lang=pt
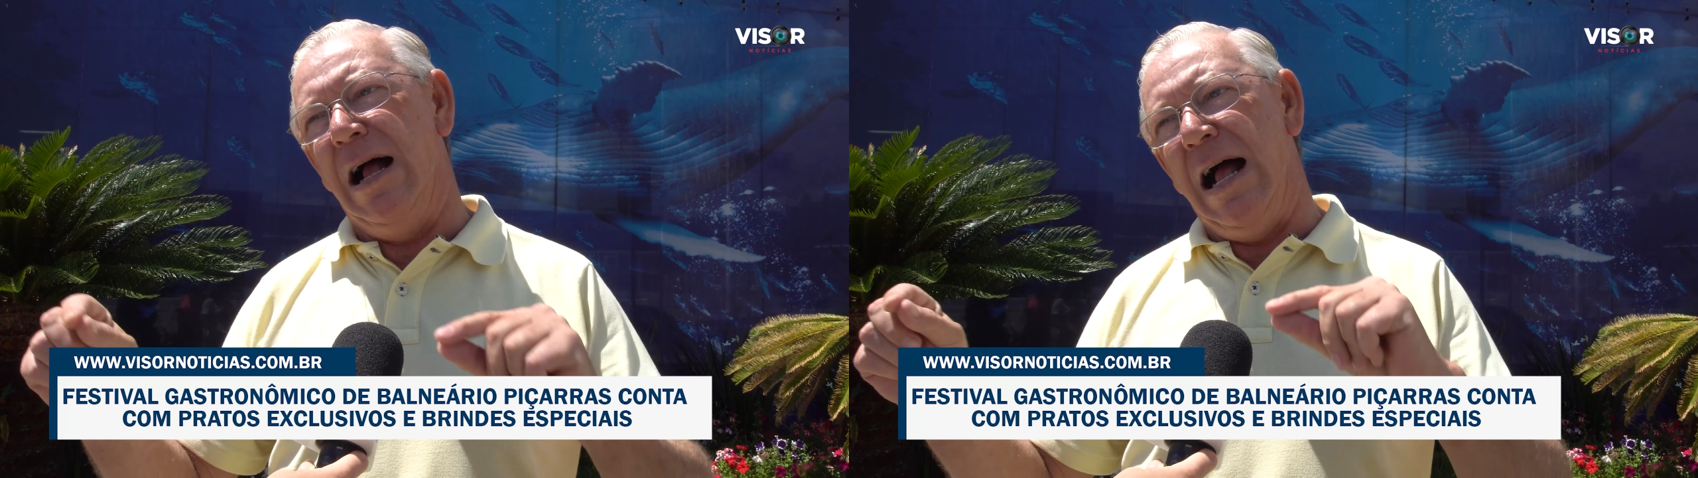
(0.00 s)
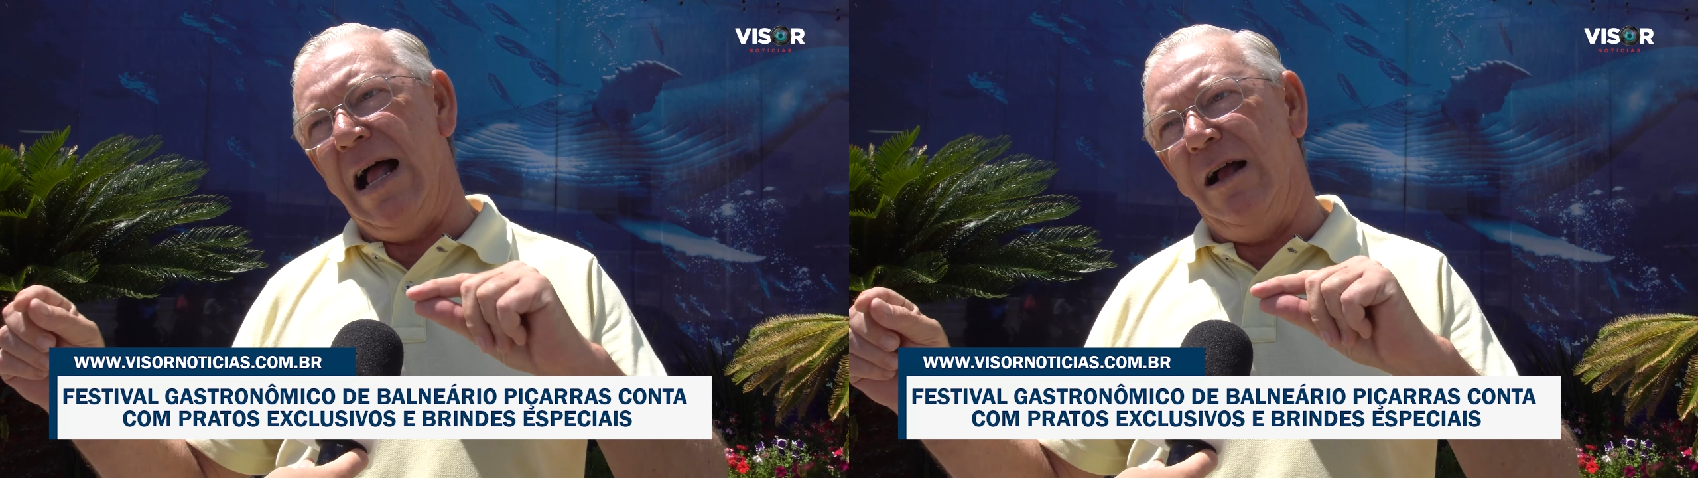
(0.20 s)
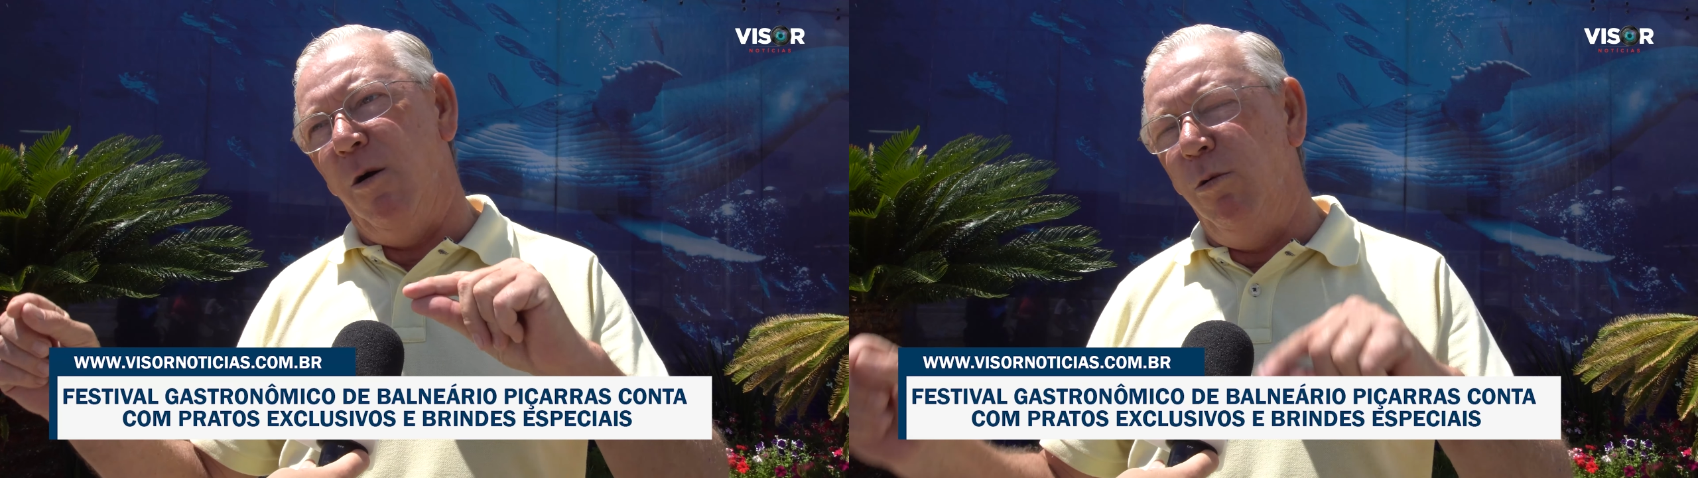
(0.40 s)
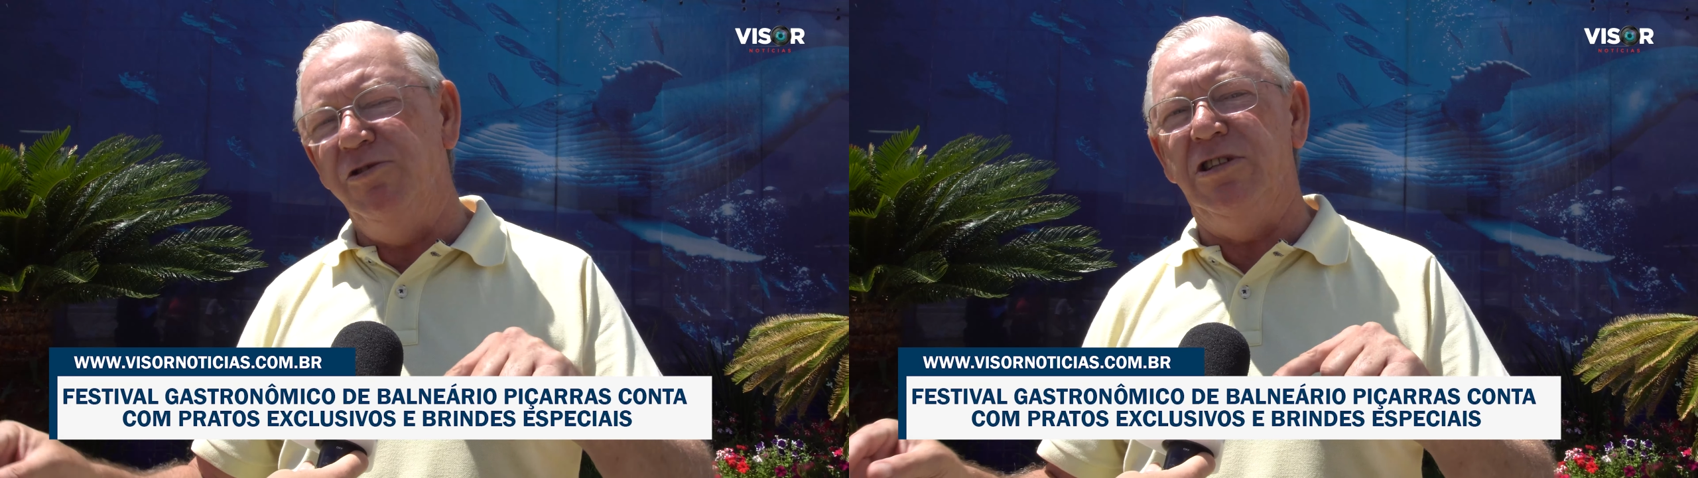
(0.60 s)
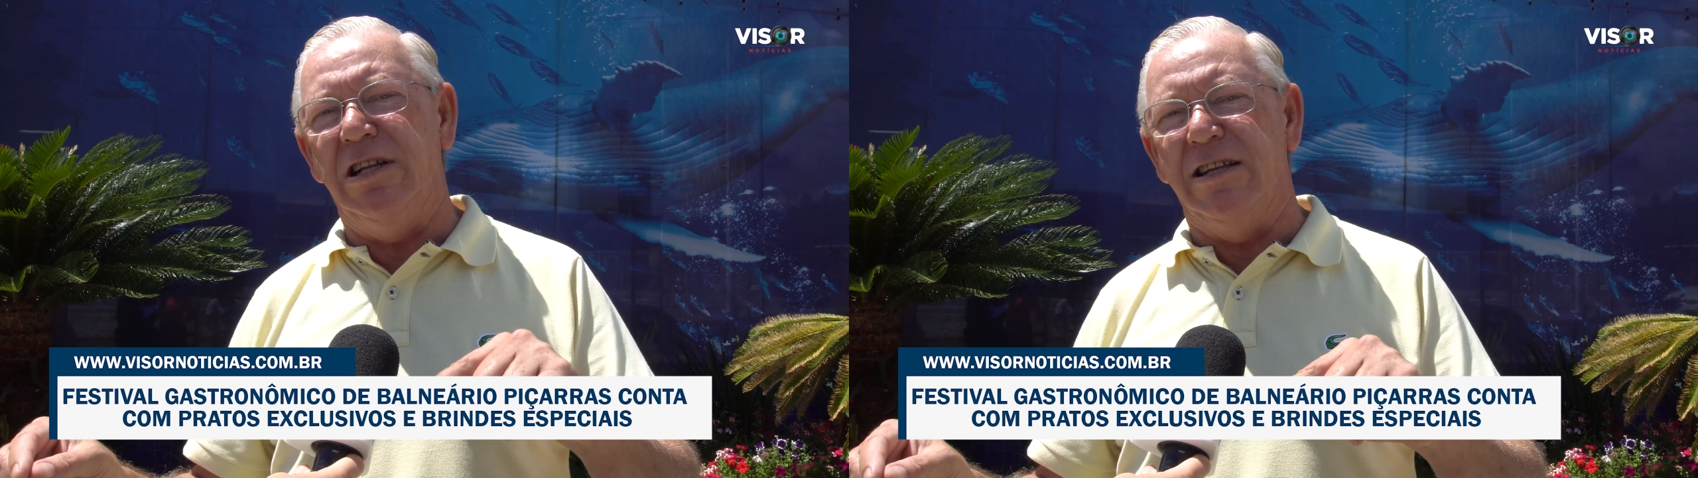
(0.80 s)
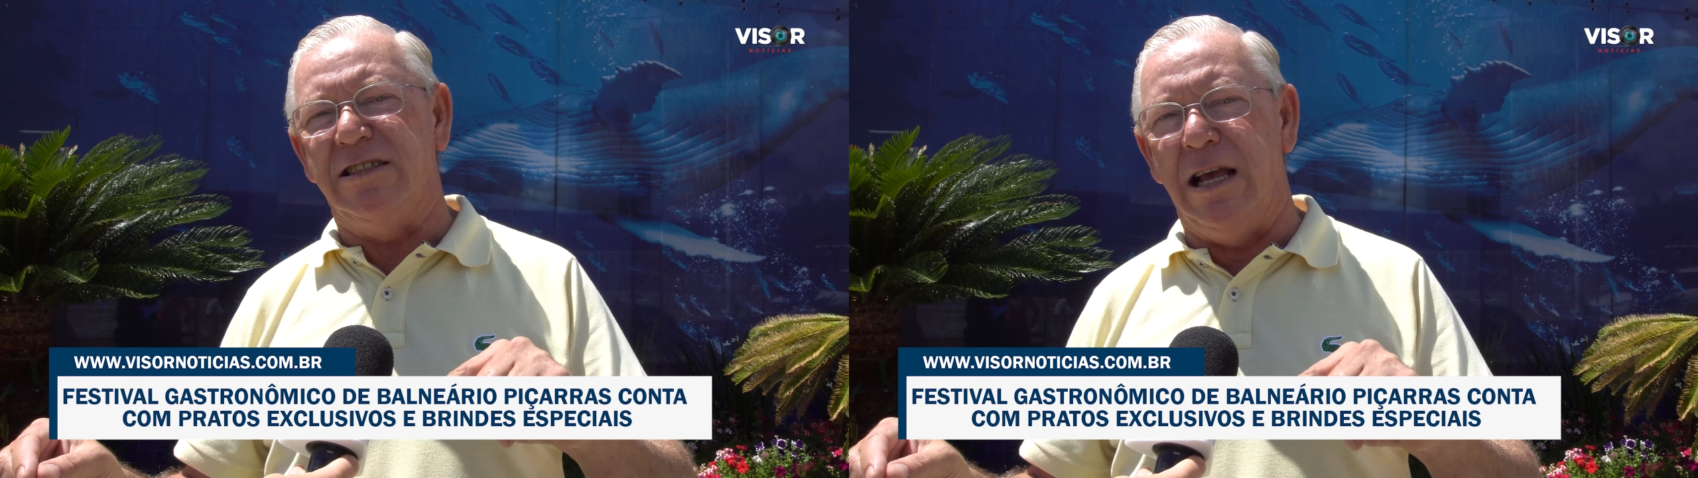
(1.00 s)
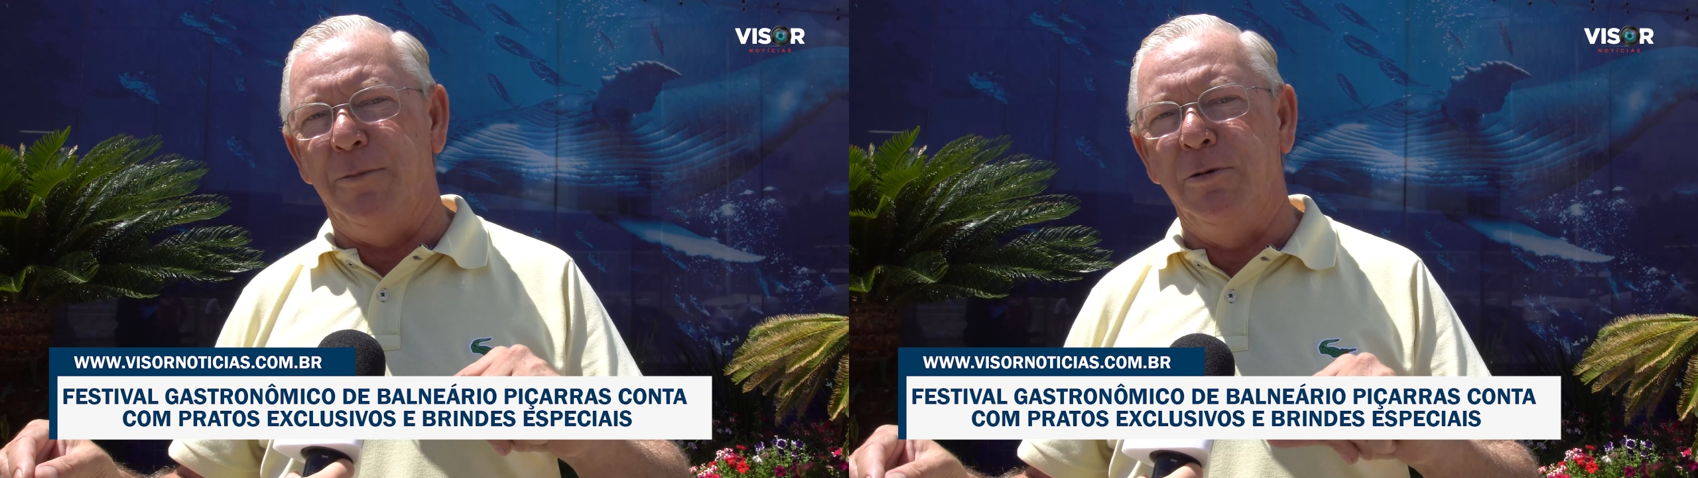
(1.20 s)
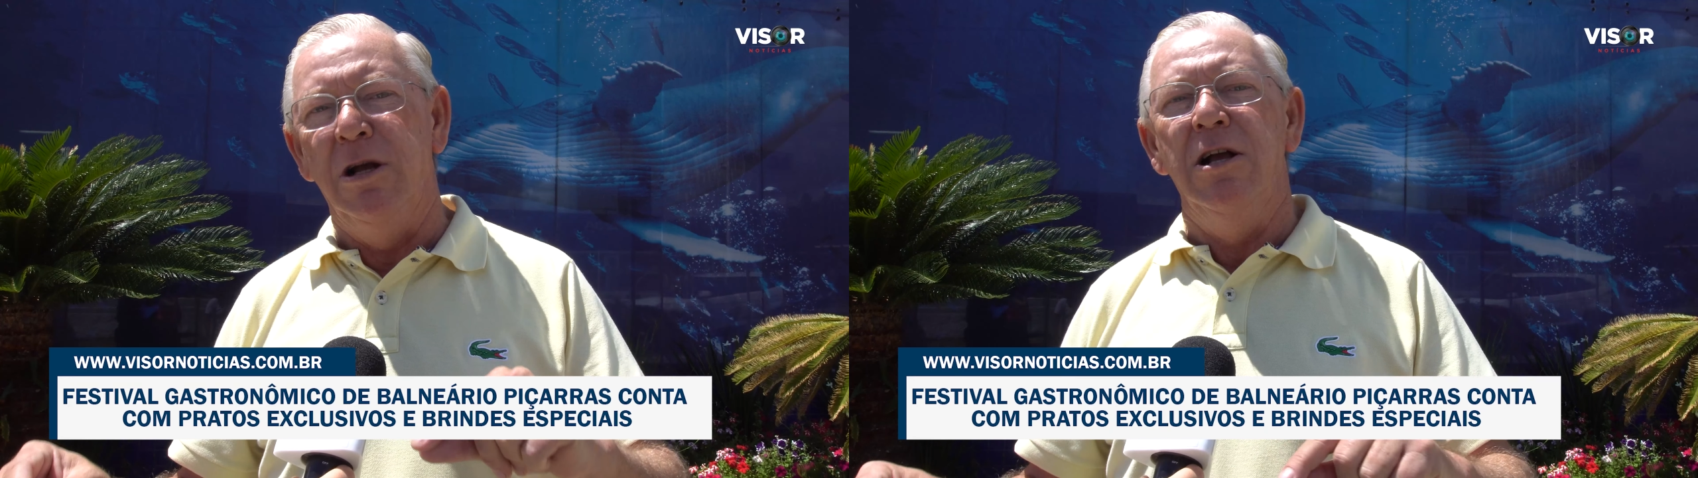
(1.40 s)
a 11 de
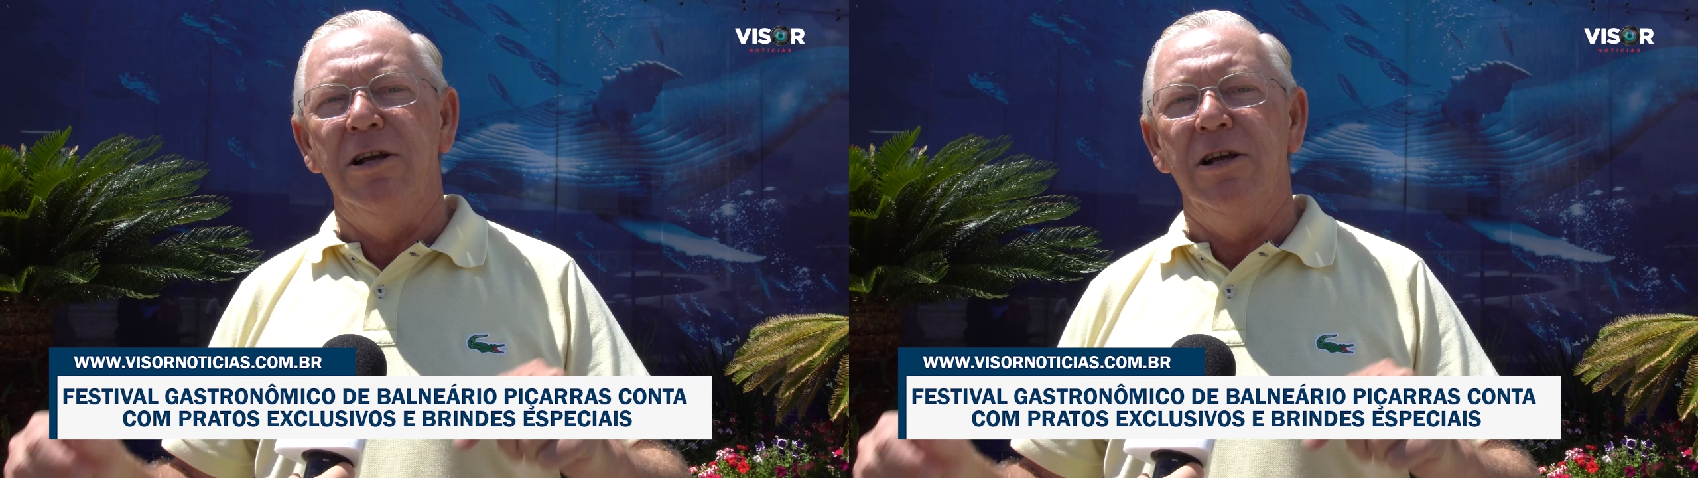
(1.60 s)
dezembro,